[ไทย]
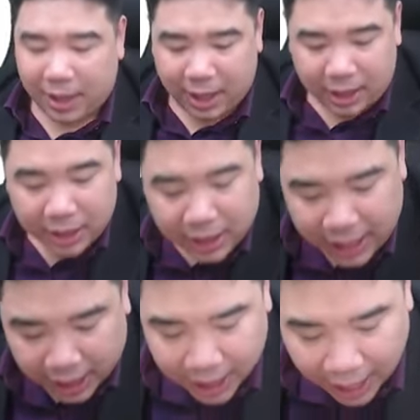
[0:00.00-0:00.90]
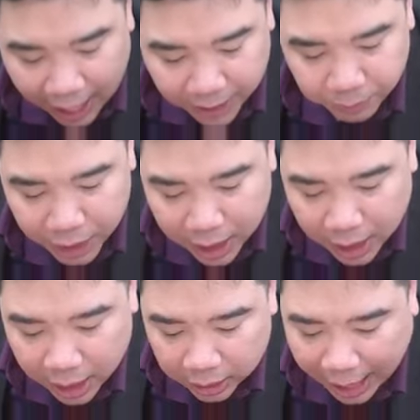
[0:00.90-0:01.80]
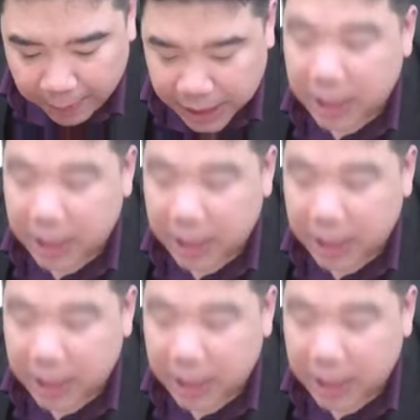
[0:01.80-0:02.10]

หรือเขียนง่ายๆ ถ้าไป